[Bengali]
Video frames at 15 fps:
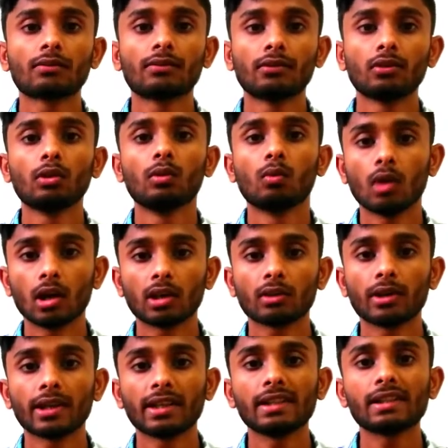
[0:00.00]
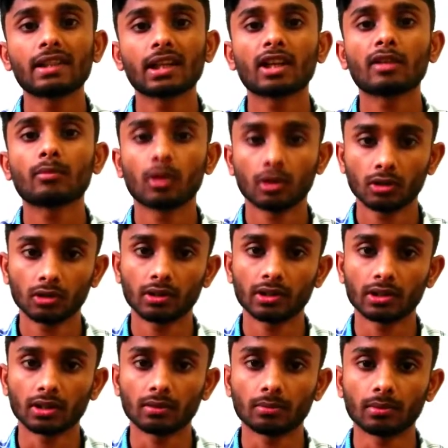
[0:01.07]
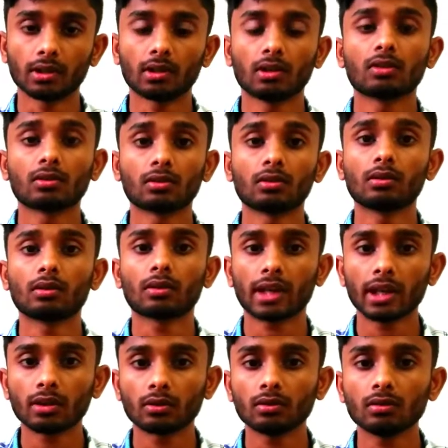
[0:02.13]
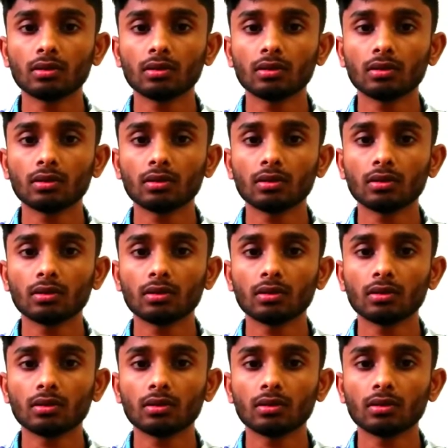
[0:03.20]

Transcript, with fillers: ফুল ওয়ার্ল্ড ওয়াইড ইন্টারনেট বন্ধ হয়ে যেতে পারে সো কেন